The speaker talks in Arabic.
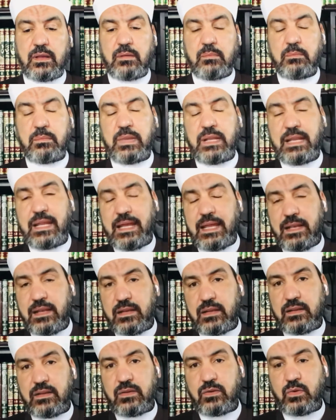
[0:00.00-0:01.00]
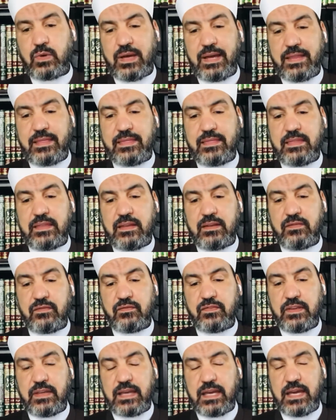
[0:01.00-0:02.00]
بلال يؤذن
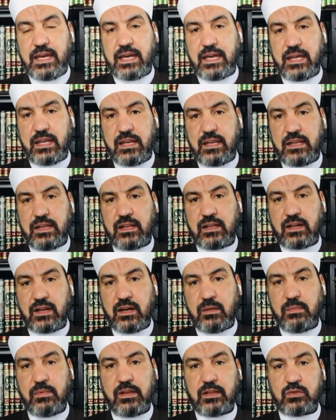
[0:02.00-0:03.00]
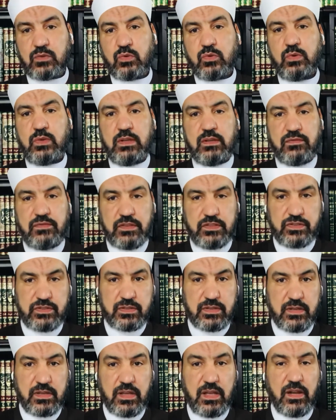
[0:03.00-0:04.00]
في آخر الليل قبل طلوع الفجر
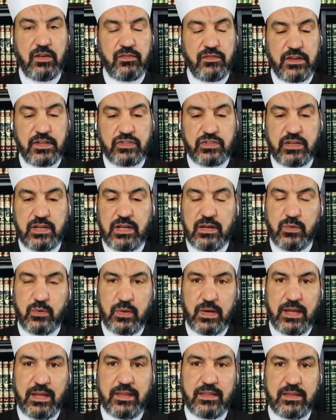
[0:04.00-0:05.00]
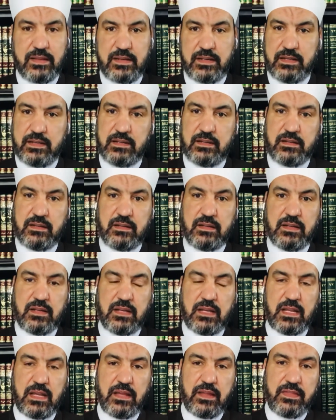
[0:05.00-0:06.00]
الفجر له آذانان
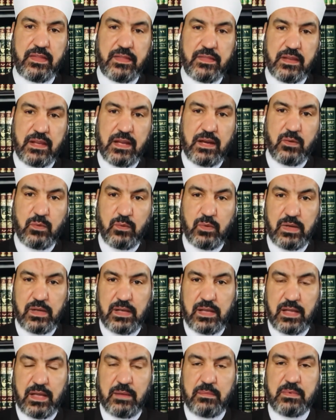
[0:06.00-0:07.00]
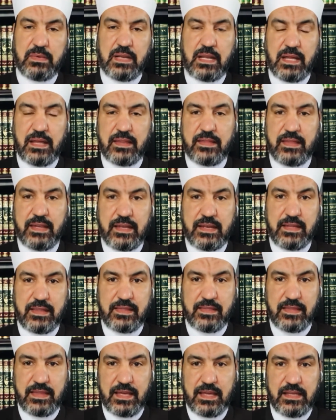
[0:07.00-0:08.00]
الأذان الأول قبل الأذان
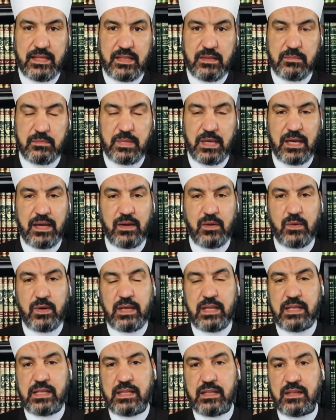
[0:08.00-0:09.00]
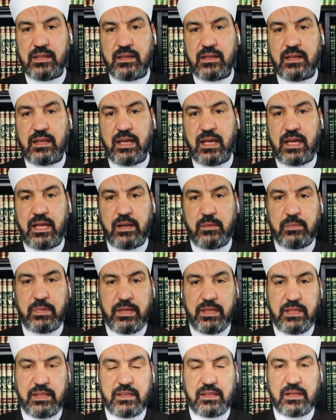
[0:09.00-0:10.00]
الثاني بحوالي
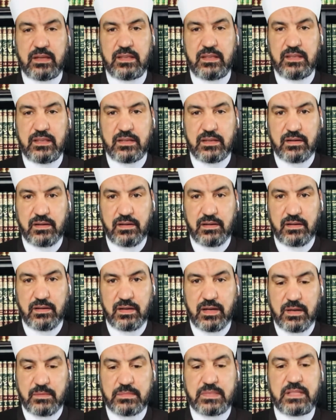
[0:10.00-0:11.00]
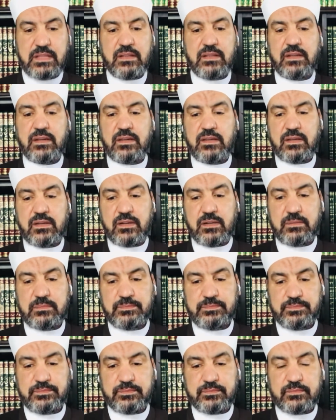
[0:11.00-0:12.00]
أربعين دقيقة خمسين دقيقة
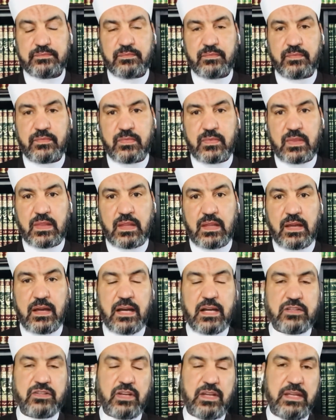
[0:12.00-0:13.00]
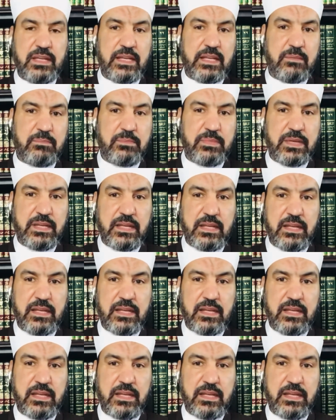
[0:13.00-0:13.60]
عشان ينبه